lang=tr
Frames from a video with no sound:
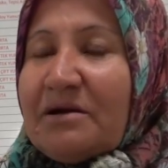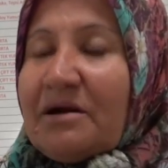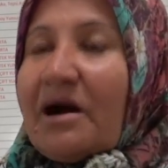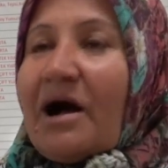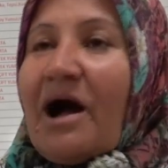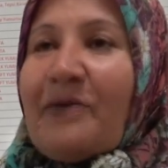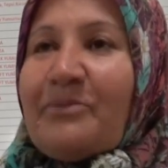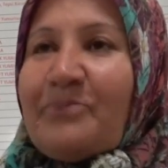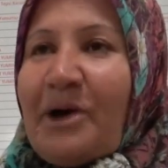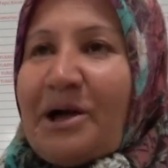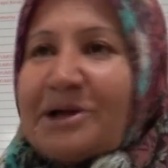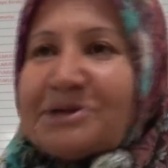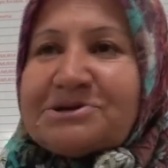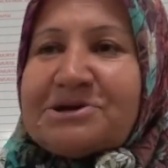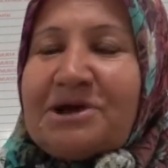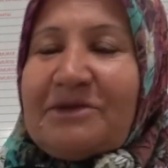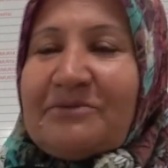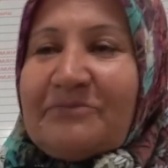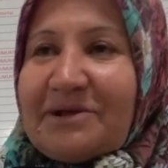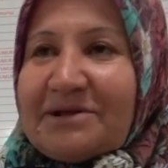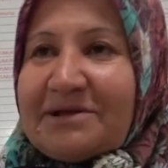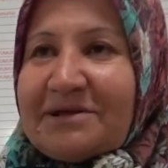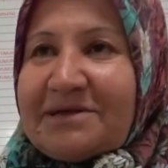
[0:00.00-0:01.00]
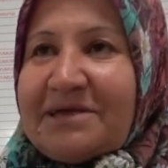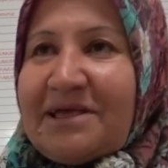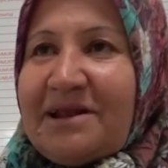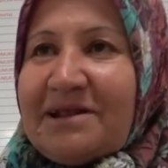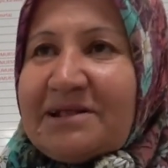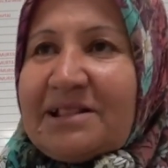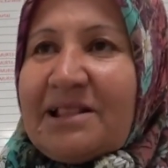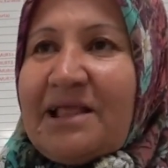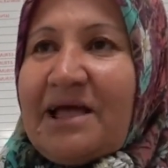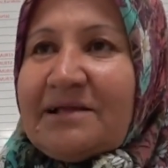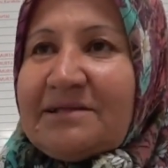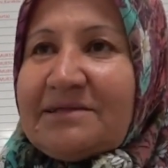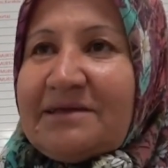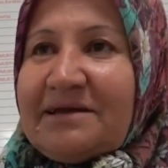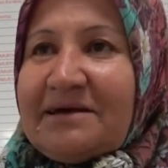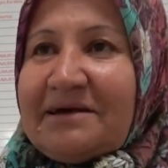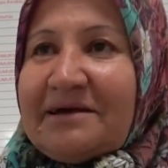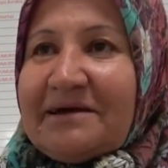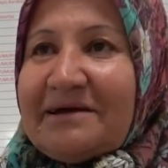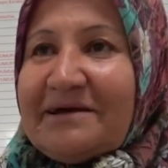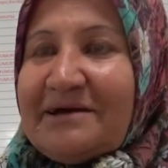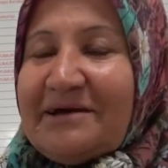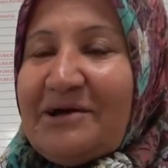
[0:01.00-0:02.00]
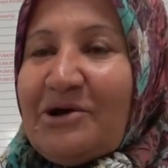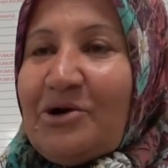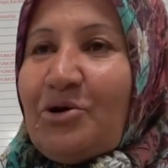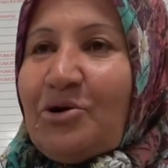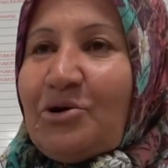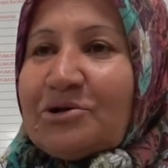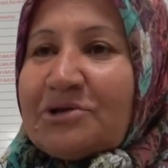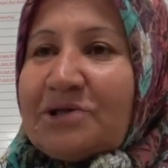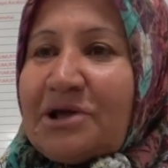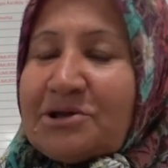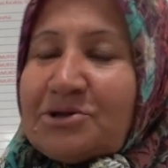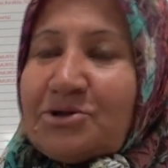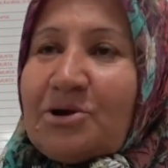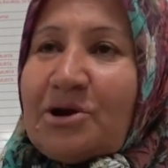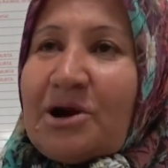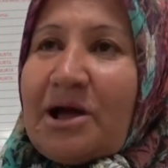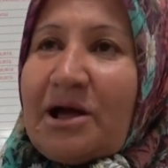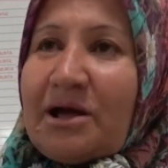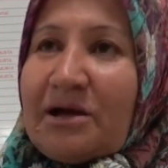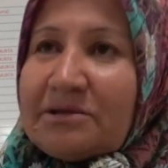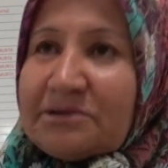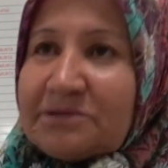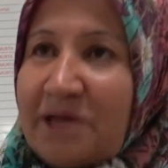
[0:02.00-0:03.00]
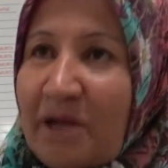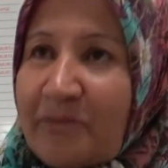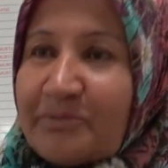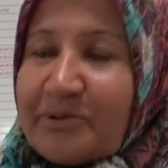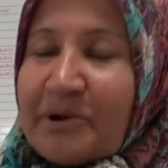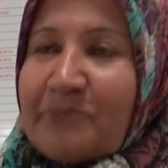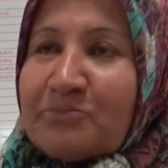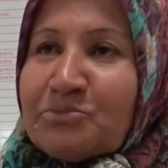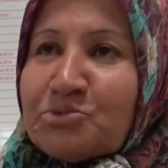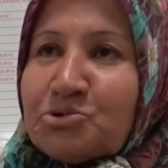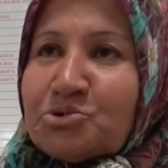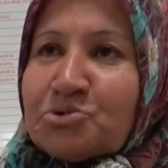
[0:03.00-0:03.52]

Kapı açılmadı, kilitlendi. Ondan sonra deprem